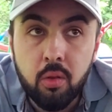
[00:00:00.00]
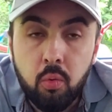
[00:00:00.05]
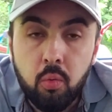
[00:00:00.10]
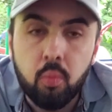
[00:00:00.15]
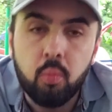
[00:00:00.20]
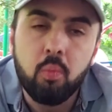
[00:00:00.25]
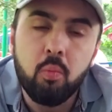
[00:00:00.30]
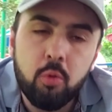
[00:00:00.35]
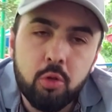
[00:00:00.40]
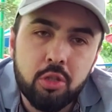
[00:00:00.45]

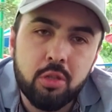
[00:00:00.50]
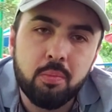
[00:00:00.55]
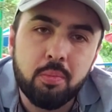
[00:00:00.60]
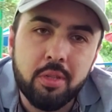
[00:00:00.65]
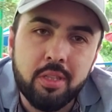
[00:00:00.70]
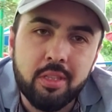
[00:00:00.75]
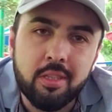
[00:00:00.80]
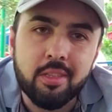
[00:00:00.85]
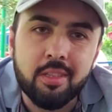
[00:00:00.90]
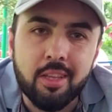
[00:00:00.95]
ну, может
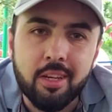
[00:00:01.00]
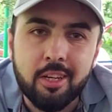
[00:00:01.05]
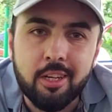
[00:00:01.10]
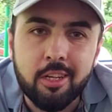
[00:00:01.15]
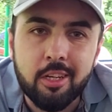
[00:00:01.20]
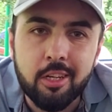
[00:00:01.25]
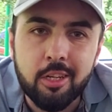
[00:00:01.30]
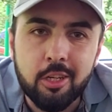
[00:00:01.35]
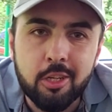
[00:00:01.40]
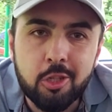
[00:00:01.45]
быть так
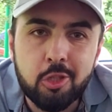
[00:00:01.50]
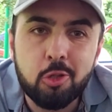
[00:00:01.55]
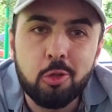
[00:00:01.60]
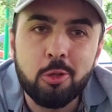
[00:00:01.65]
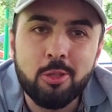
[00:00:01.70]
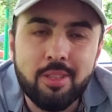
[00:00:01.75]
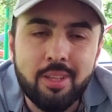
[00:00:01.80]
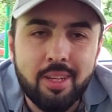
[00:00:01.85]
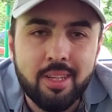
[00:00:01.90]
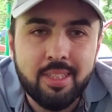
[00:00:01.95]

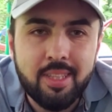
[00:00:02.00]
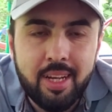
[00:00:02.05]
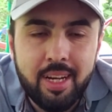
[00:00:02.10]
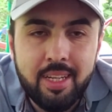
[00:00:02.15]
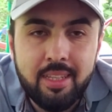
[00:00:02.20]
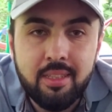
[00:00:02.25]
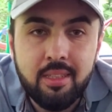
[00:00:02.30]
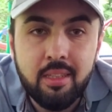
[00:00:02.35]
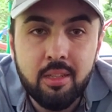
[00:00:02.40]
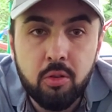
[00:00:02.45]
жестко
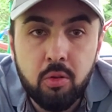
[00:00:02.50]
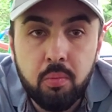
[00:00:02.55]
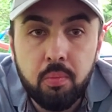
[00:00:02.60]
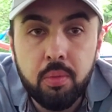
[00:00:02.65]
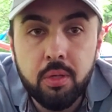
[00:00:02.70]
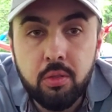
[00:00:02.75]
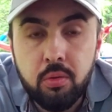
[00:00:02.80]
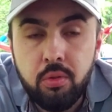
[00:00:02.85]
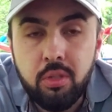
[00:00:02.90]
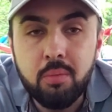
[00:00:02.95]
сказано, но
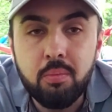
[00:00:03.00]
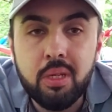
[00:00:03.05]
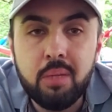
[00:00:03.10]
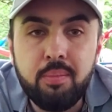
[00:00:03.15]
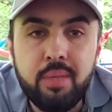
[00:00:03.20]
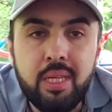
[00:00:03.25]
по сути мы